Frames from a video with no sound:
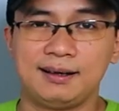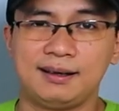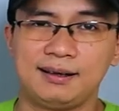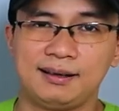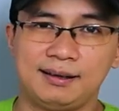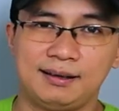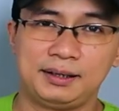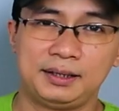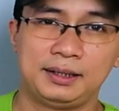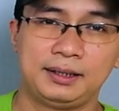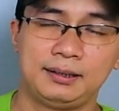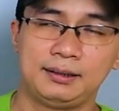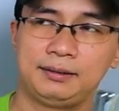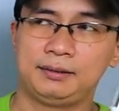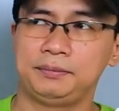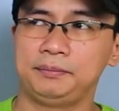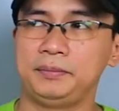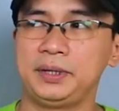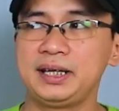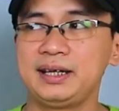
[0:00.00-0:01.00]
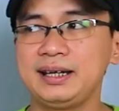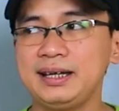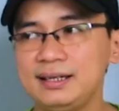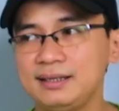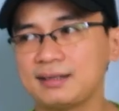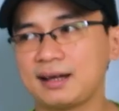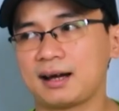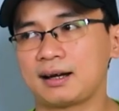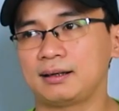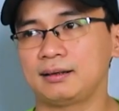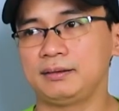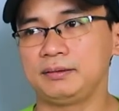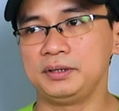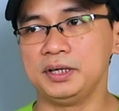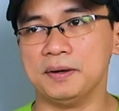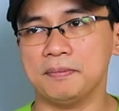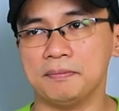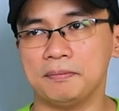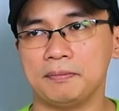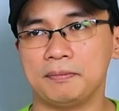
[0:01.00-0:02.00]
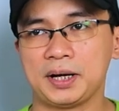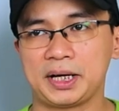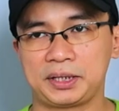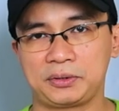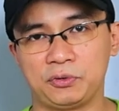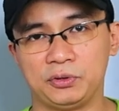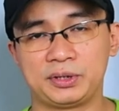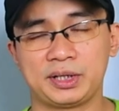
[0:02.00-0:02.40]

uh, ờ, mình nghĩ rằng điểm mạnh